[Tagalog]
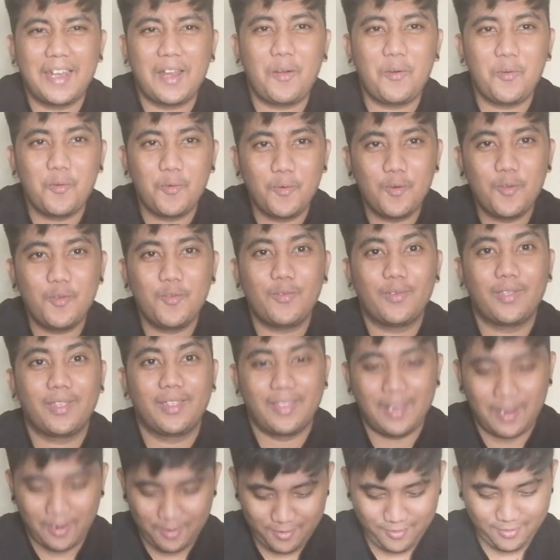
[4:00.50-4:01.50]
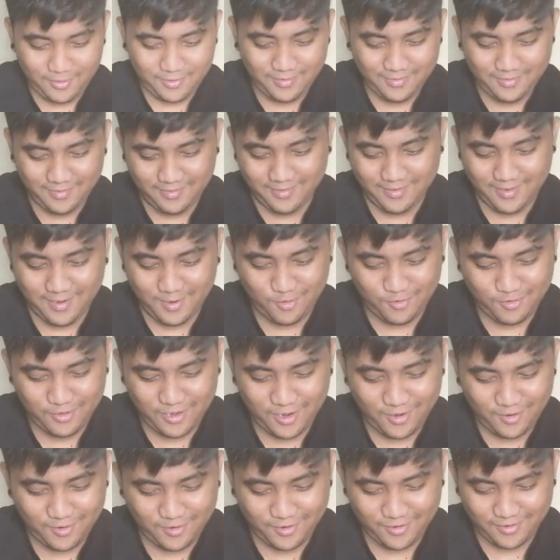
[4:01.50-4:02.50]
ka ng ulo eh. Nako, nako,
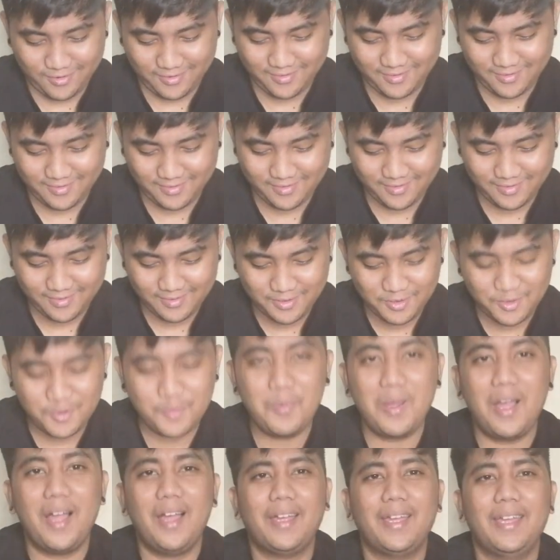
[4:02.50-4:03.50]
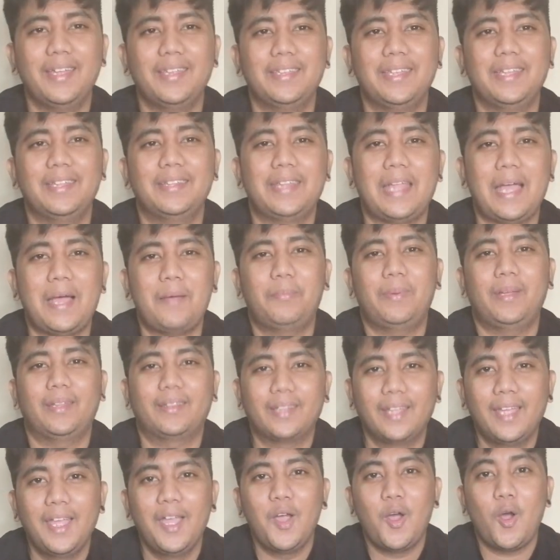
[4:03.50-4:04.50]
nako. Yung mga ganyan
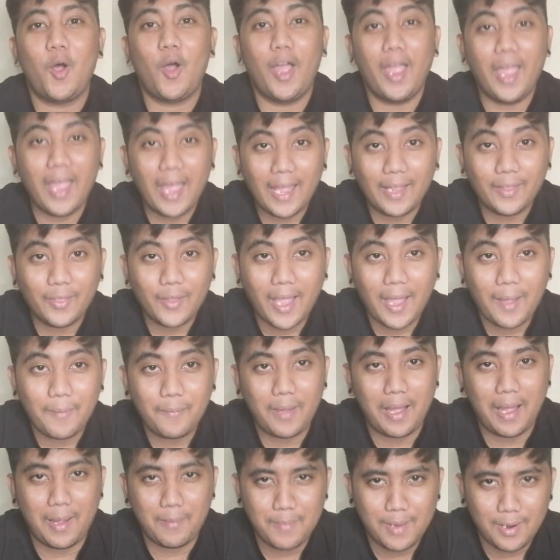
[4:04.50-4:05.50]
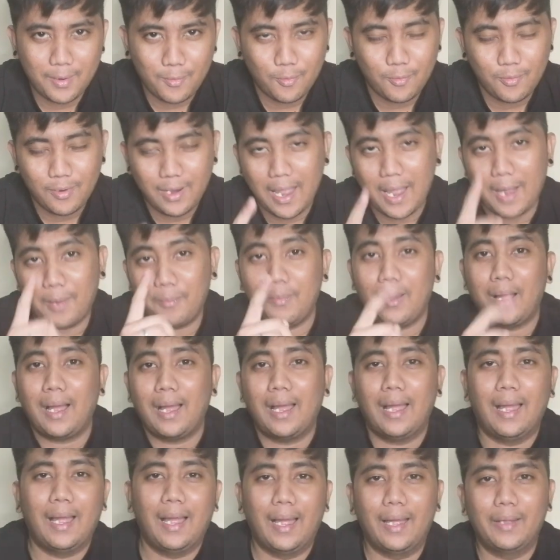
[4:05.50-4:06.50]
dapat, o oh, ayan ha, ah, mga magulang,
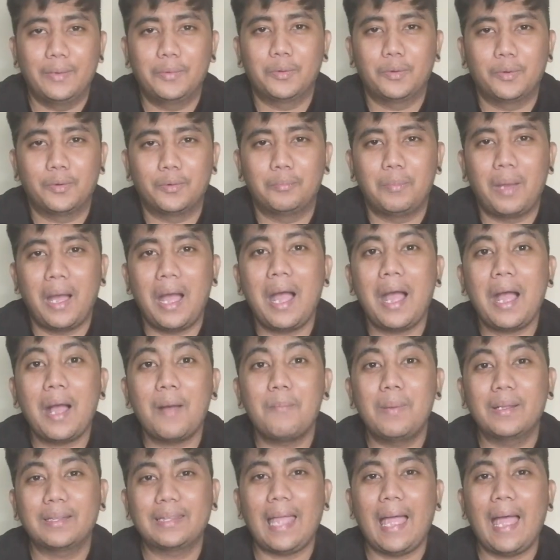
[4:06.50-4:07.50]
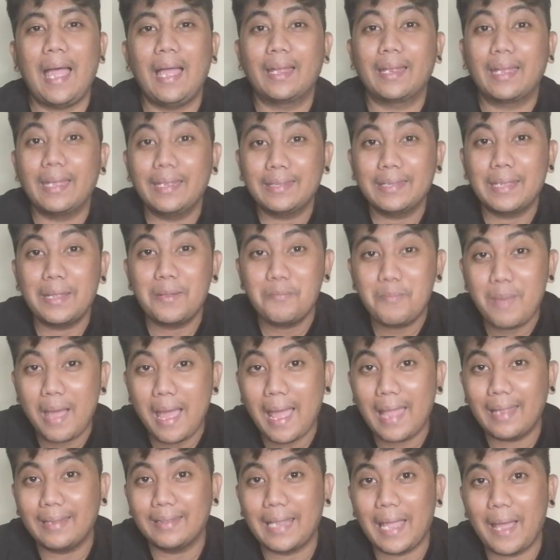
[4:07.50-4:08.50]
mga ano, mga kabataan, ganyan
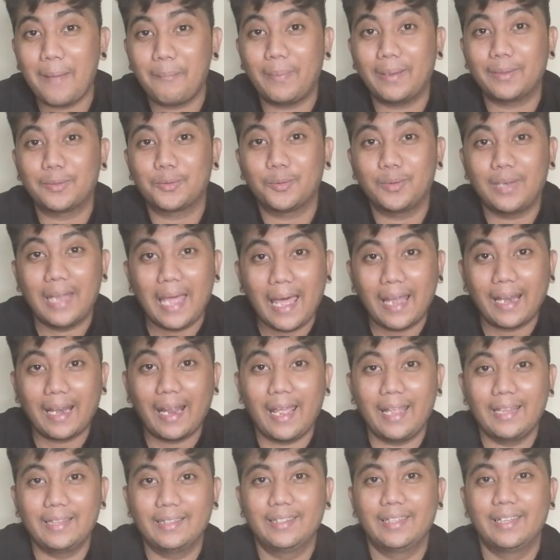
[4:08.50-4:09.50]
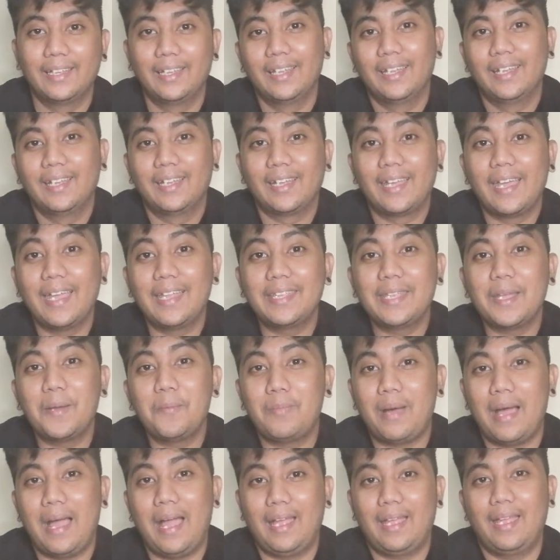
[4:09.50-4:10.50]
ba ang dapat tularan?
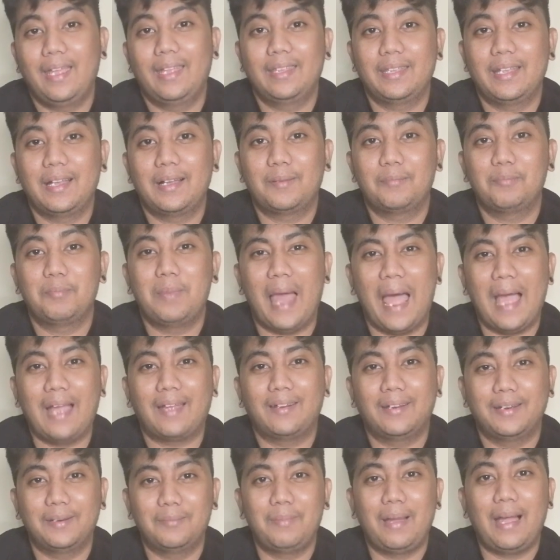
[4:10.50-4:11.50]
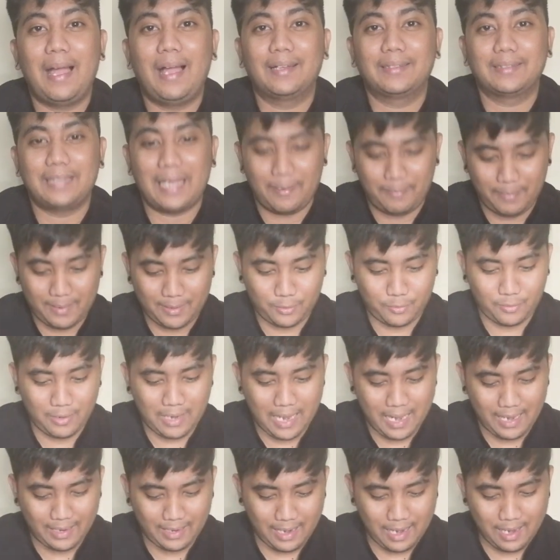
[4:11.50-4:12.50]
Ganyan ba, ganyang vlogger ba ang dapat
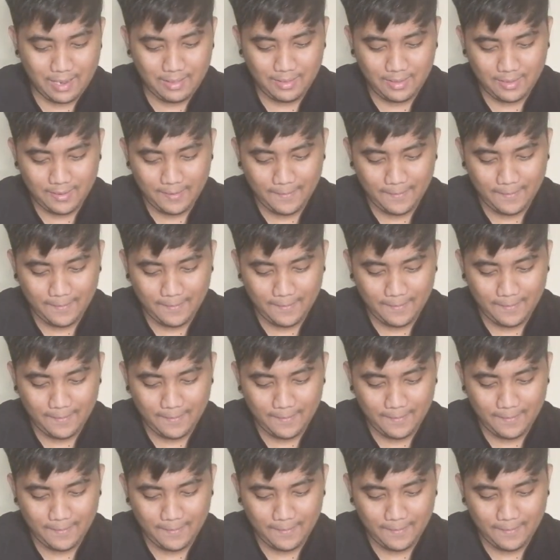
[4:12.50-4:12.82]
tularan?